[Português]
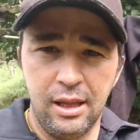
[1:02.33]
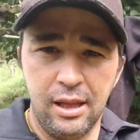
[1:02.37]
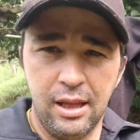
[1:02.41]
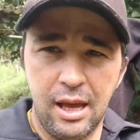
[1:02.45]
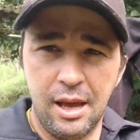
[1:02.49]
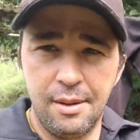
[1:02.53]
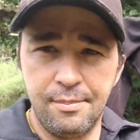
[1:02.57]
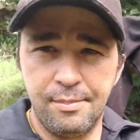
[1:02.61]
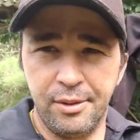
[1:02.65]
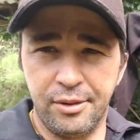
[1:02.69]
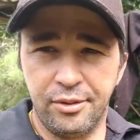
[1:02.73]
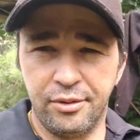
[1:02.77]

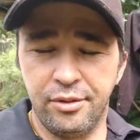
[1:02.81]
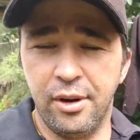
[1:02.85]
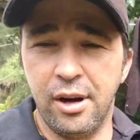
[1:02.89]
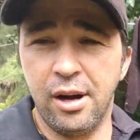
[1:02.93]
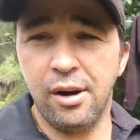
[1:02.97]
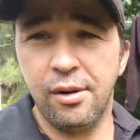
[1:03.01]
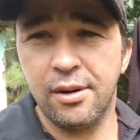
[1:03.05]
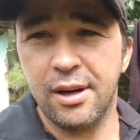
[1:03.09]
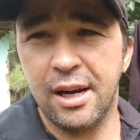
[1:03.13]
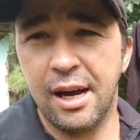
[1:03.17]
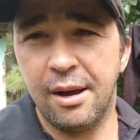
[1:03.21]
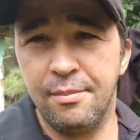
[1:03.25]
Aí é,
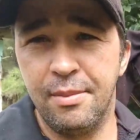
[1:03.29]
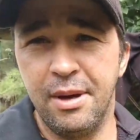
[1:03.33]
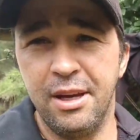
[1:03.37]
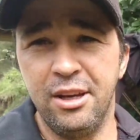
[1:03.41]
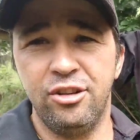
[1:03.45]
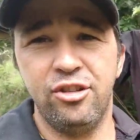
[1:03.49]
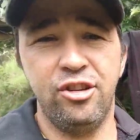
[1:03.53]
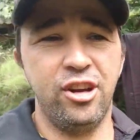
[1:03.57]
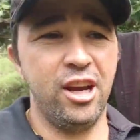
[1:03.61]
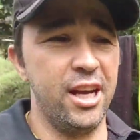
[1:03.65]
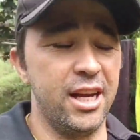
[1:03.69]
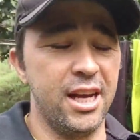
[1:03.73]
pessoal, acabei
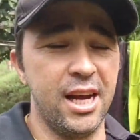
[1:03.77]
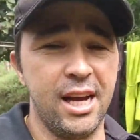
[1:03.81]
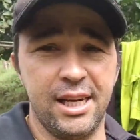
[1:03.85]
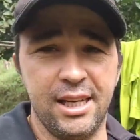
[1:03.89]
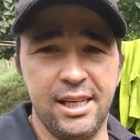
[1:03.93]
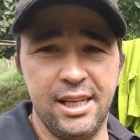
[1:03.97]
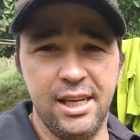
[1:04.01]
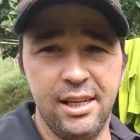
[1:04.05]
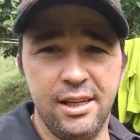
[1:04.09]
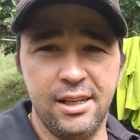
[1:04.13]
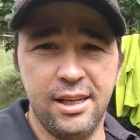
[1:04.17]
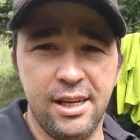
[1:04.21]
de chegar
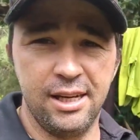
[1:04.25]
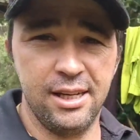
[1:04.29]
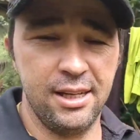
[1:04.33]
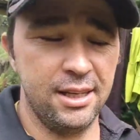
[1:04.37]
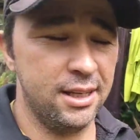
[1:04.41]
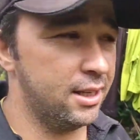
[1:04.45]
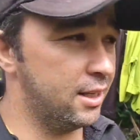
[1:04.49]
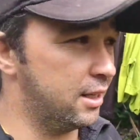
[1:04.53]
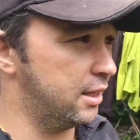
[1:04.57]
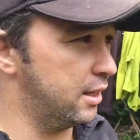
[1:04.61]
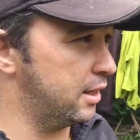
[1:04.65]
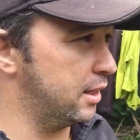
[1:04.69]
aqui na,
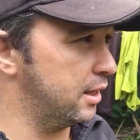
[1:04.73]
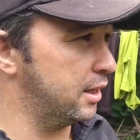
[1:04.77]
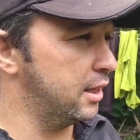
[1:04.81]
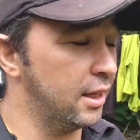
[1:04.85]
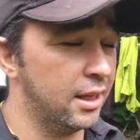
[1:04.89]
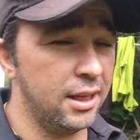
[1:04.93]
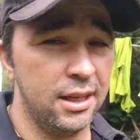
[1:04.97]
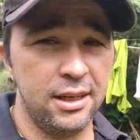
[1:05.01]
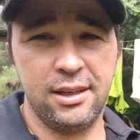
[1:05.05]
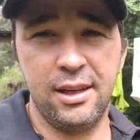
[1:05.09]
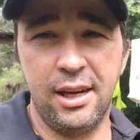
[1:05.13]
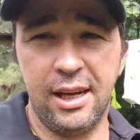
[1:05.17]

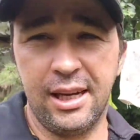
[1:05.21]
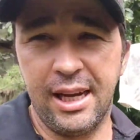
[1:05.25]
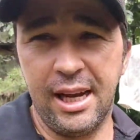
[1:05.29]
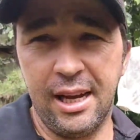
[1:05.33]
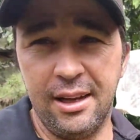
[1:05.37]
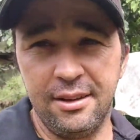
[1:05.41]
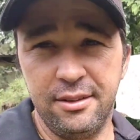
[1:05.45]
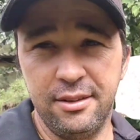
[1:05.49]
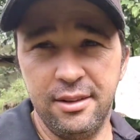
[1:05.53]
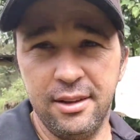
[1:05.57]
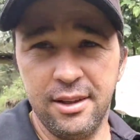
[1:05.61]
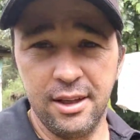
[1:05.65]
na
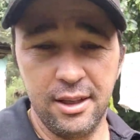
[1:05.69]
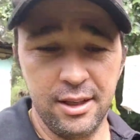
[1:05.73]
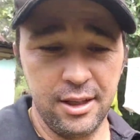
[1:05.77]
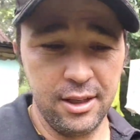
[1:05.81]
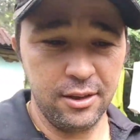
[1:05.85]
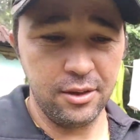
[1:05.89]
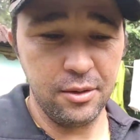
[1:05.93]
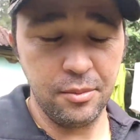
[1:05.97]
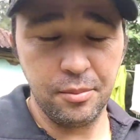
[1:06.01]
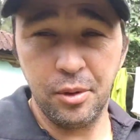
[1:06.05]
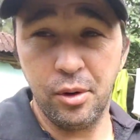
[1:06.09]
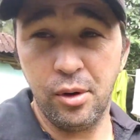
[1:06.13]
casinha
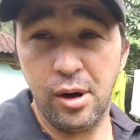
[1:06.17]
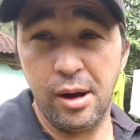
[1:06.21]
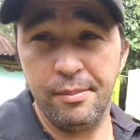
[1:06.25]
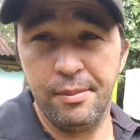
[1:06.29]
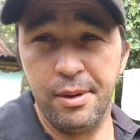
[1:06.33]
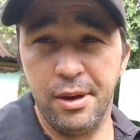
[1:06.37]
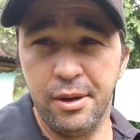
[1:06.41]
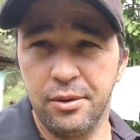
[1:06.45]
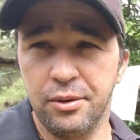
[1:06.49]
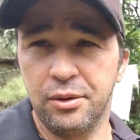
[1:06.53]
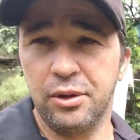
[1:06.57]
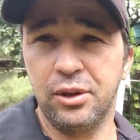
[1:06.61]
aqui do meu
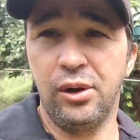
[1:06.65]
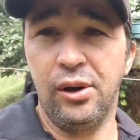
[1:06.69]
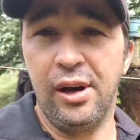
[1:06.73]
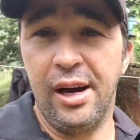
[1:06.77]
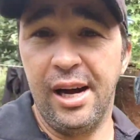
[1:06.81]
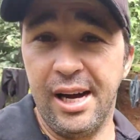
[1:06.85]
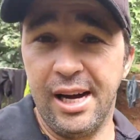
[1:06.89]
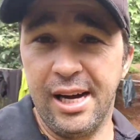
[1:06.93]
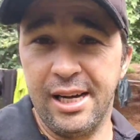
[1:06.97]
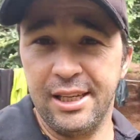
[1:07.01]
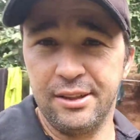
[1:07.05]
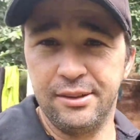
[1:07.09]
amigo
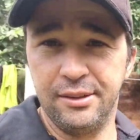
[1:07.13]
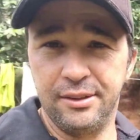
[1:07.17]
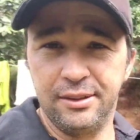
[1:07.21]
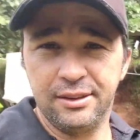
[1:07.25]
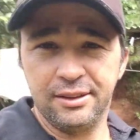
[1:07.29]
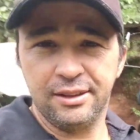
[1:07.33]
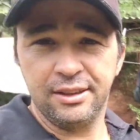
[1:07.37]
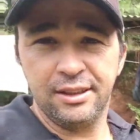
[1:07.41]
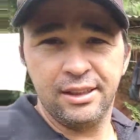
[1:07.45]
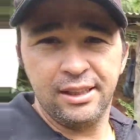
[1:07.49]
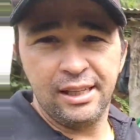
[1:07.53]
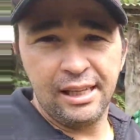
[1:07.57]
Torrado.
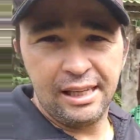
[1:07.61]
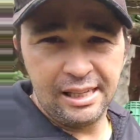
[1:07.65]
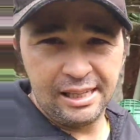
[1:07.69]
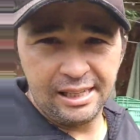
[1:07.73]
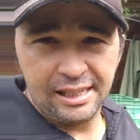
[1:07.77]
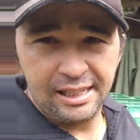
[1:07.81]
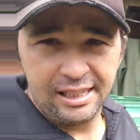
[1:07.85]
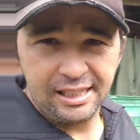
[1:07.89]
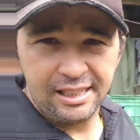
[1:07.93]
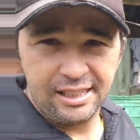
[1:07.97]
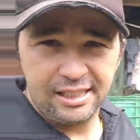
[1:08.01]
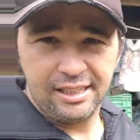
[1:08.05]

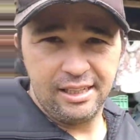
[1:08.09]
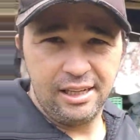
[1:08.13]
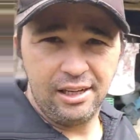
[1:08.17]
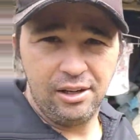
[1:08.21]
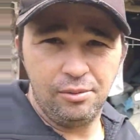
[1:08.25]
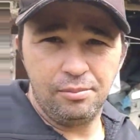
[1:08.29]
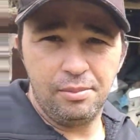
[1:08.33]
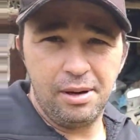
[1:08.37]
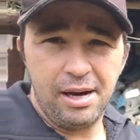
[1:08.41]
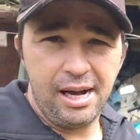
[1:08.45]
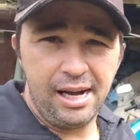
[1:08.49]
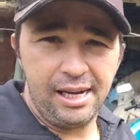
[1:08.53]
É
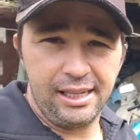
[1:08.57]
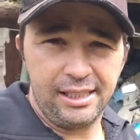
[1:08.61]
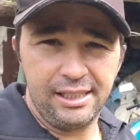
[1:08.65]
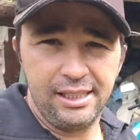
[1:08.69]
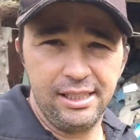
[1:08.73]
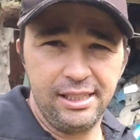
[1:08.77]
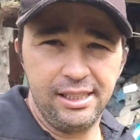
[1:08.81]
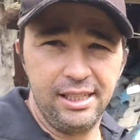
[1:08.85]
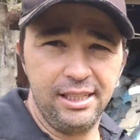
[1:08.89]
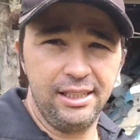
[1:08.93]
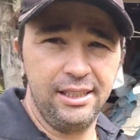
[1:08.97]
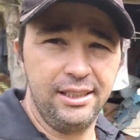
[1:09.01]
o
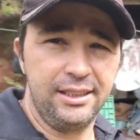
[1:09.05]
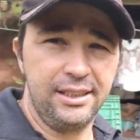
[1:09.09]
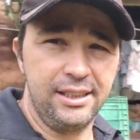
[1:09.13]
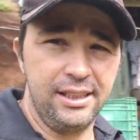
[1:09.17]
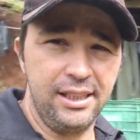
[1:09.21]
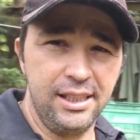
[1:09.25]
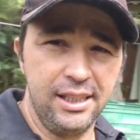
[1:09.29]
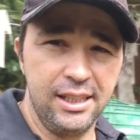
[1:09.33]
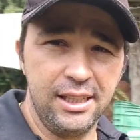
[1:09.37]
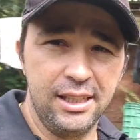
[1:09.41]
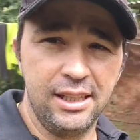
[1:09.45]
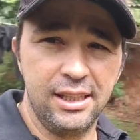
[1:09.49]
barraquinho dele
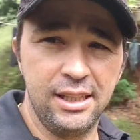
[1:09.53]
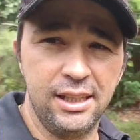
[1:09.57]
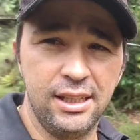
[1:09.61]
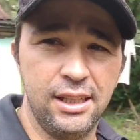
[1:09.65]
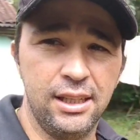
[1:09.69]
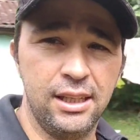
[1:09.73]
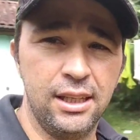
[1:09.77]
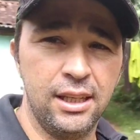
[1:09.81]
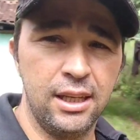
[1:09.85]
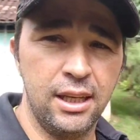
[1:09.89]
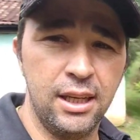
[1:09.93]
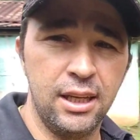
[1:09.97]
aqui.
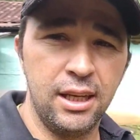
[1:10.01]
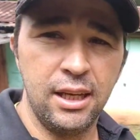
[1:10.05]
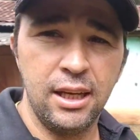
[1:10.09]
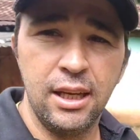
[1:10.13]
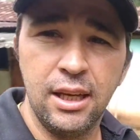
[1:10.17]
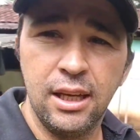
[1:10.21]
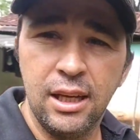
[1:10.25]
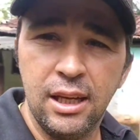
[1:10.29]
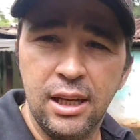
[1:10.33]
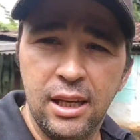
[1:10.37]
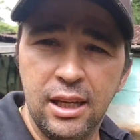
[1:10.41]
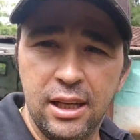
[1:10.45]

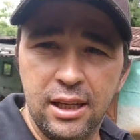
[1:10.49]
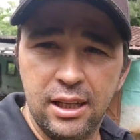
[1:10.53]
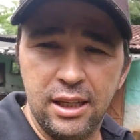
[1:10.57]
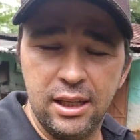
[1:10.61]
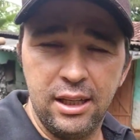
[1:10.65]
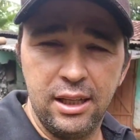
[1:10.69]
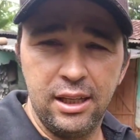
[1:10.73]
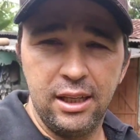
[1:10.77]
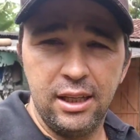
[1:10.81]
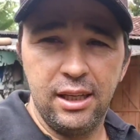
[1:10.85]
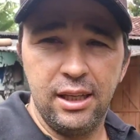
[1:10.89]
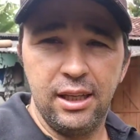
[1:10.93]

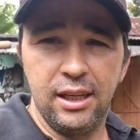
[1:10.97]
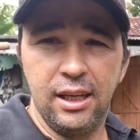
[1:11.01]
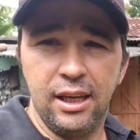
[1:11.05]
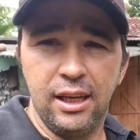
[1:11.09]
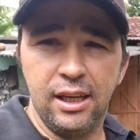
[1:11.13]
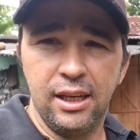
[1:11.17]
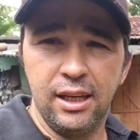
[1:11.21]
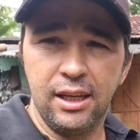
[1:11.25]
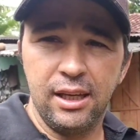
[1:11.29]
E,